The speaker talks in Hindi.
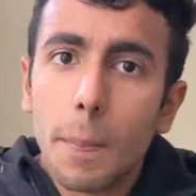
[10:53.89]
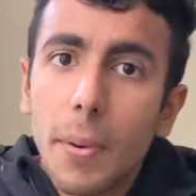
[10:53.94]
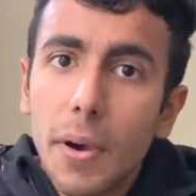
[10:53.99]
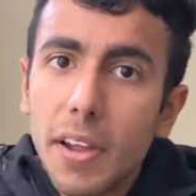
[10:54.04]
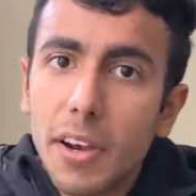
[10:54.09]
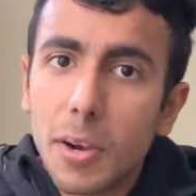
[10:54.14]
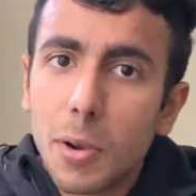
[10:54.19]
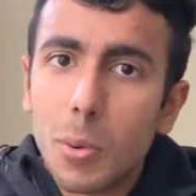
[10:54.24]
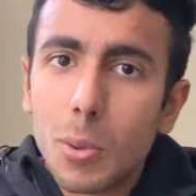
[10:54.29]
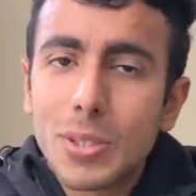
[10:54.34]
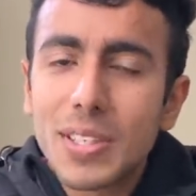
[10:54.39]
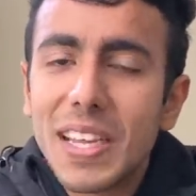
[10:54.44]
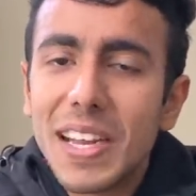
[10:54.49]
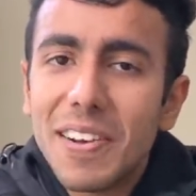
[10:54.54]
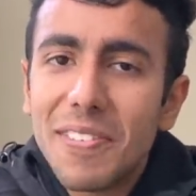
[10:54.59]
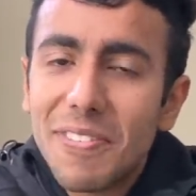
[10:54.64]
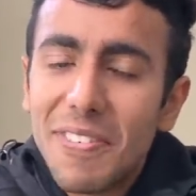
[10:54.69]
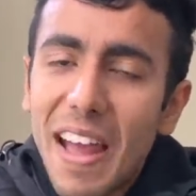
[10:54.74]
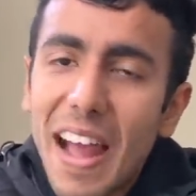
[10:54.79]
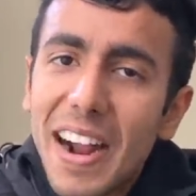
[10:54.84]
पर
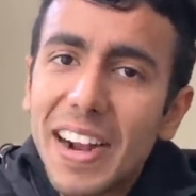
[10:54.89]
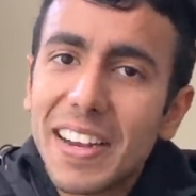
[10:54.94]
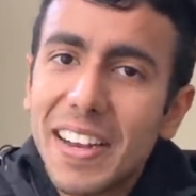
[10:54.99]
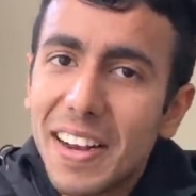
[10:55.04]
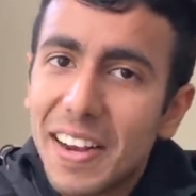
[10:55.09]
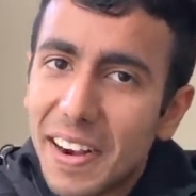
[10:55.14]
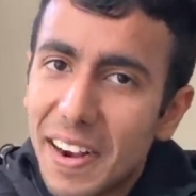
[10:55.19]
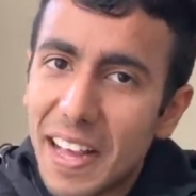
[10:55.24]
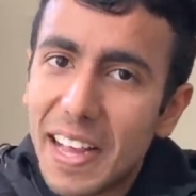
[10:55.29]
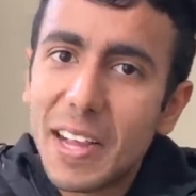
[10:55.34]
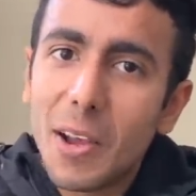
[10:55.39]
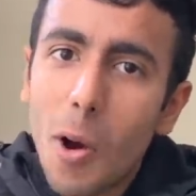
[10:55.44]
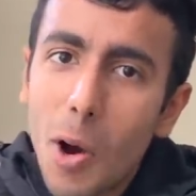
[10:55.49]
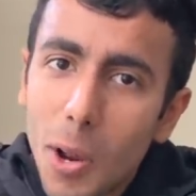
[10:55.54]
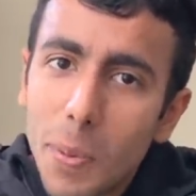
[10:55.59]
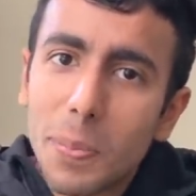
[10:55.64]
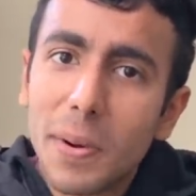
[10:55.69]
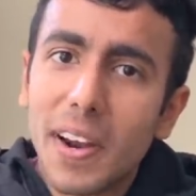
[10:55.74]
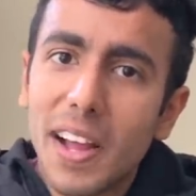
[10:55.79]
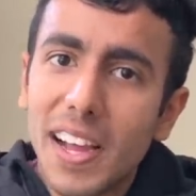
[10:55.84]
उसने इनफैक्ट लड़ाई
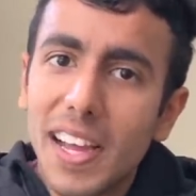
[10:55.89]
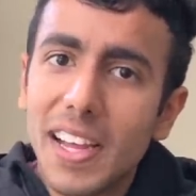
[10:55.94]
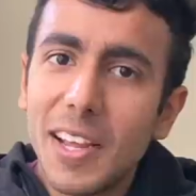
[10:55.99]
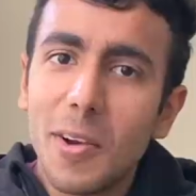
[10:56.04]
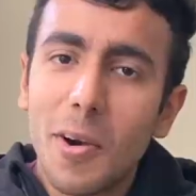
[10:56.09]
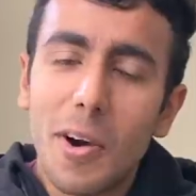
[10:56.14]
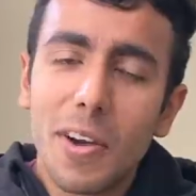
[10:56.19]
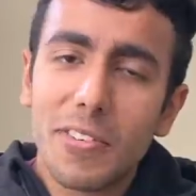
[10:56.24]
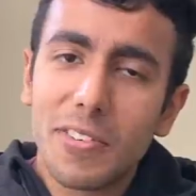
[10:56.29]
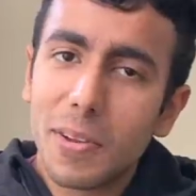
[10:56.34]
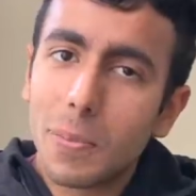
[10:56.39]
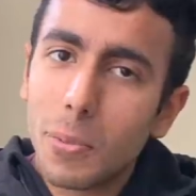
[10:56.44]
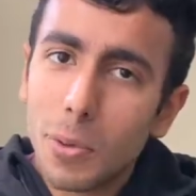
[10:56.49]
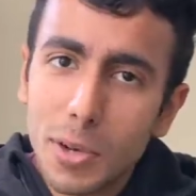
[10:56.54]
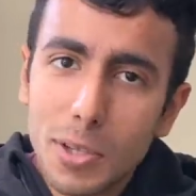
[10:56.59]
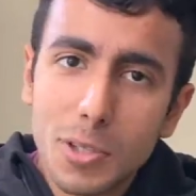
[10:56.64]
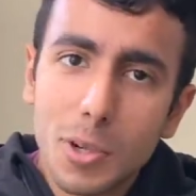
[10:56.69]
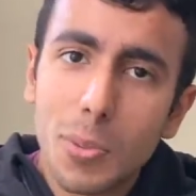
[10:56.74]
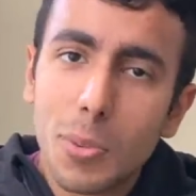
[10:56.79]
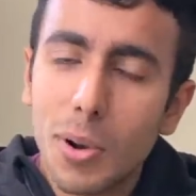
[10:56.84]
और बढ़ाई और फिर
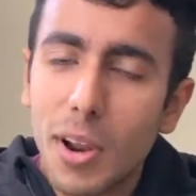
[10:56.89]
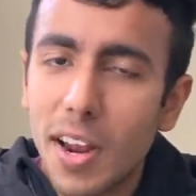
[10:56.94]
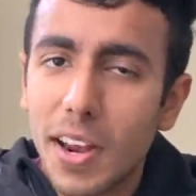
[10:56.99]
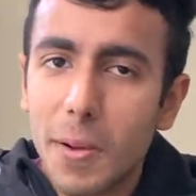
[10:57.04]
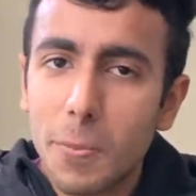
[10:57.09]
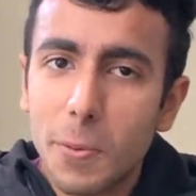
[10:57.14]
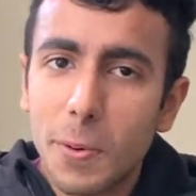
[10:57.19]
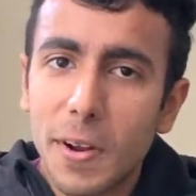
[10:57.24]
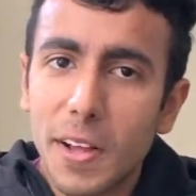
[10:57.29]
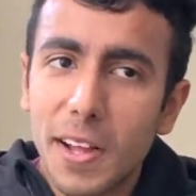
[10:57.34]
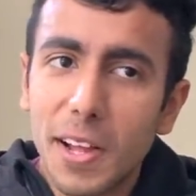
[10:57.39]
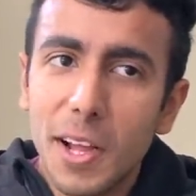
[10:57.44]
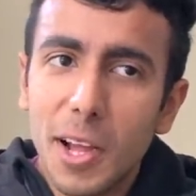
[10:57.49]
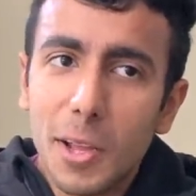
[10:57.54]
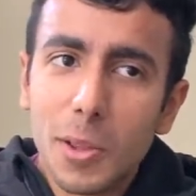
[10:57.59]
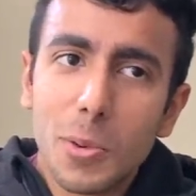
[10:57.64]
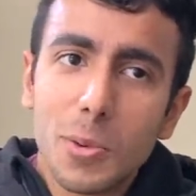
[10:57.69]
पुलिस को बुलाना पड़ा